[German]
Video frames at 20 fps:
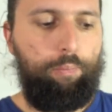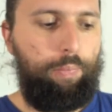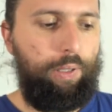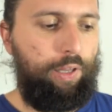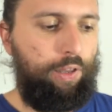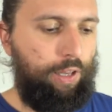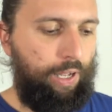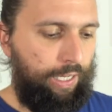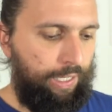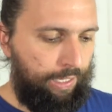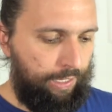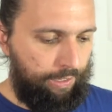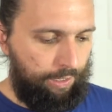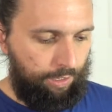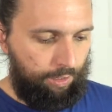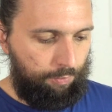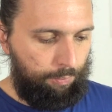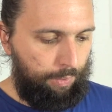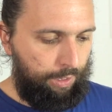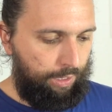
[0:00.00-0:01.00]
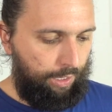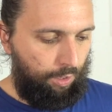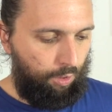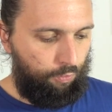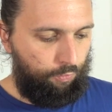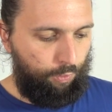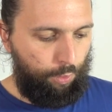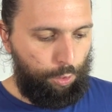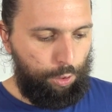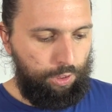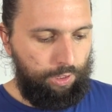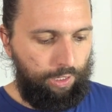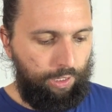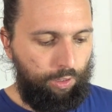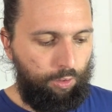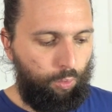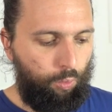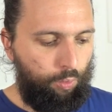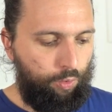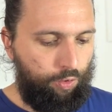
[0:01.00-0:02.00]
bezeichnet mit auch
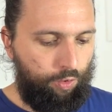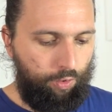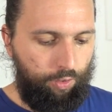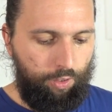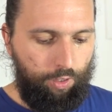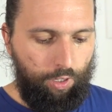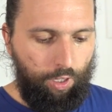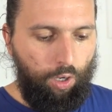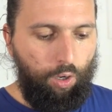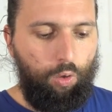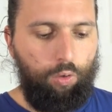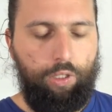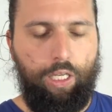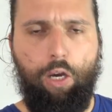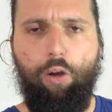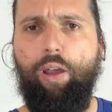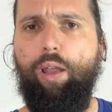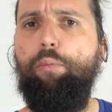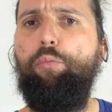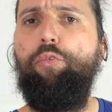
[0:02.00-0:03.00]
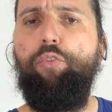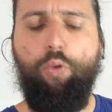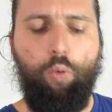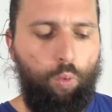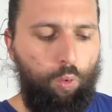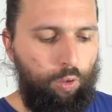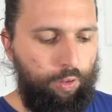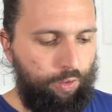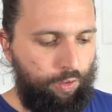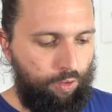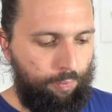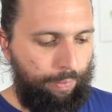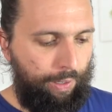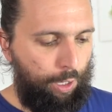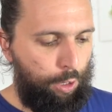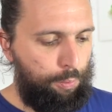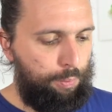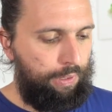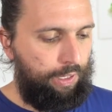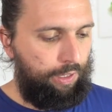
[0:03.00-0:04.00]
verschiedenen Größen und auch empfohlen, zum
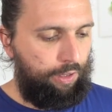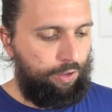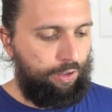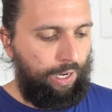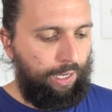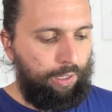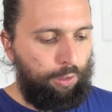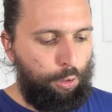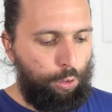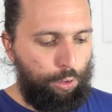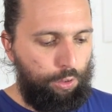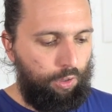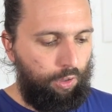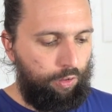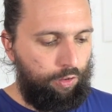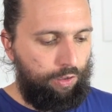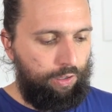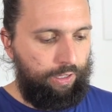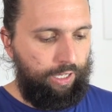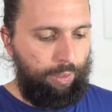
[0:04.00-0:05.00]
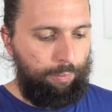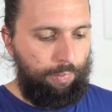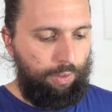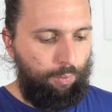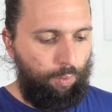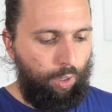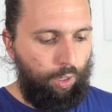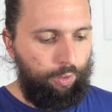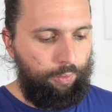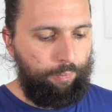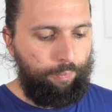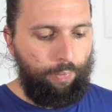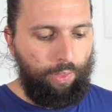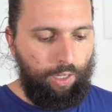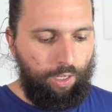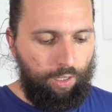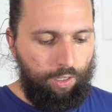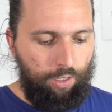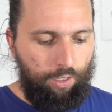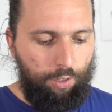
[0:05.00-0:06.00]
Beispiel jetzt Suction Nozzle Number 1,
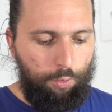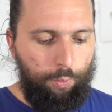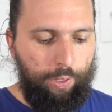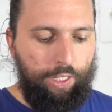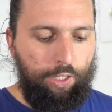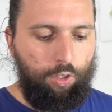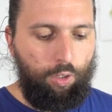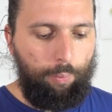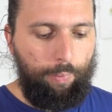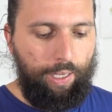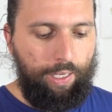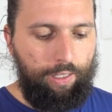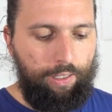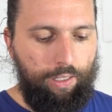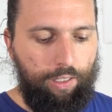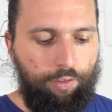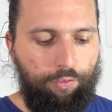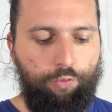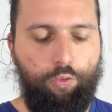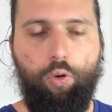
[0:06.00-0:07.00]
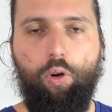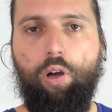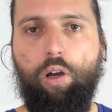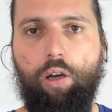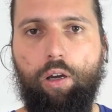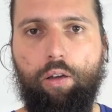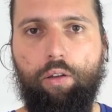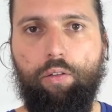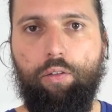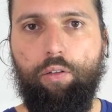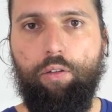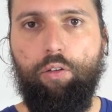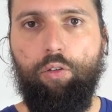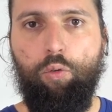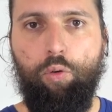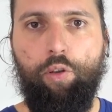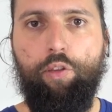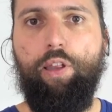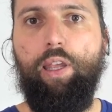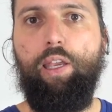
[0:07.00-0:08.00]
Recommended vor
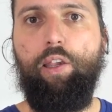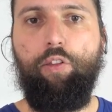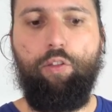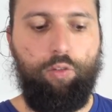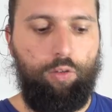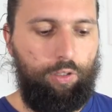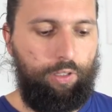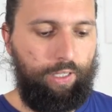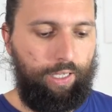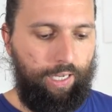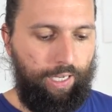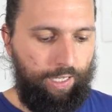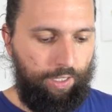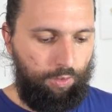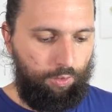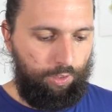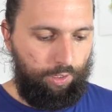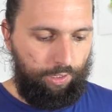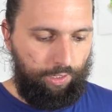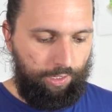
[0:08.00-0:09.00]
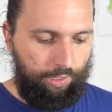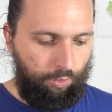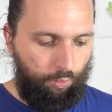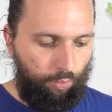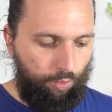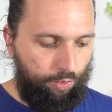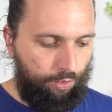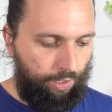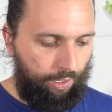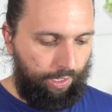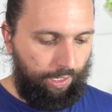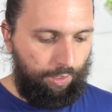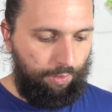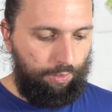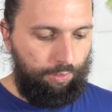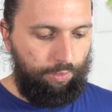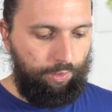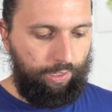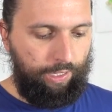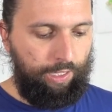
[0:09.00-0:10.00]
0603 oder die
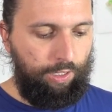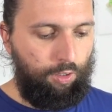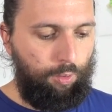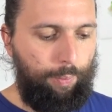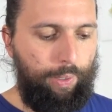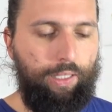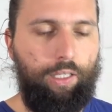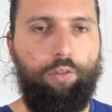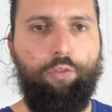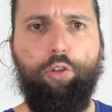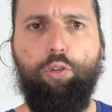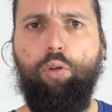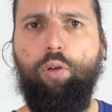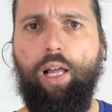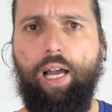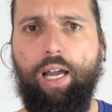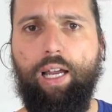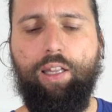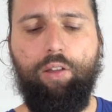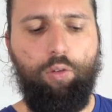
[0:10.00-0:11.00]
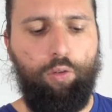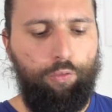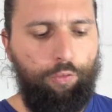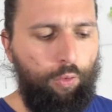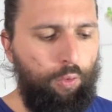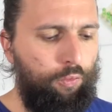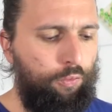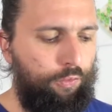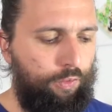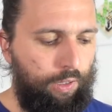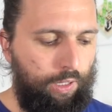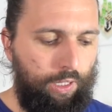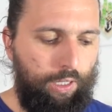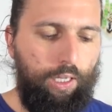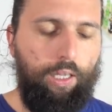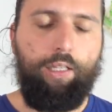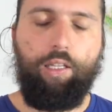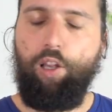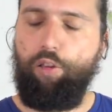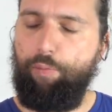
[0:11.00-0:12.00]
größere Recommended vor 0805,
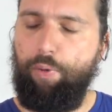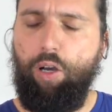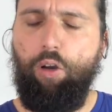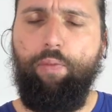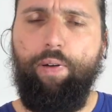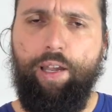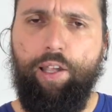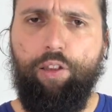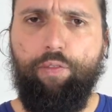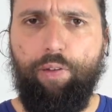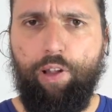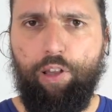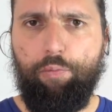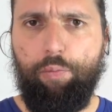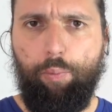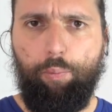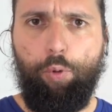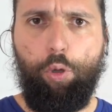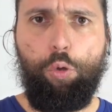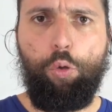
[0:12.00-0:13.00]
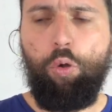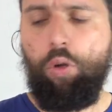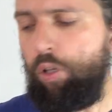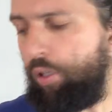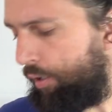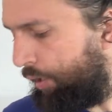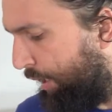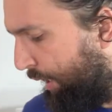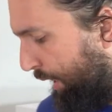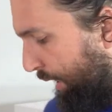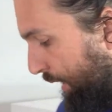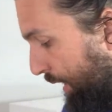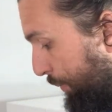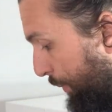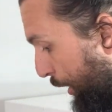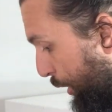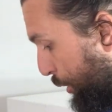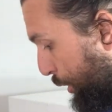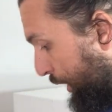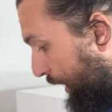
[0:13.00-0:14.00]
dass man auch weiß, was man bestückt. Die
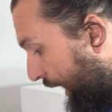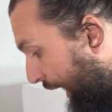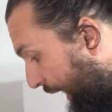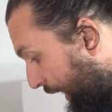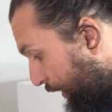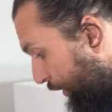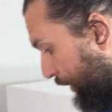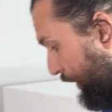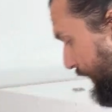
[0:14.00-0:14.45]
Maschine an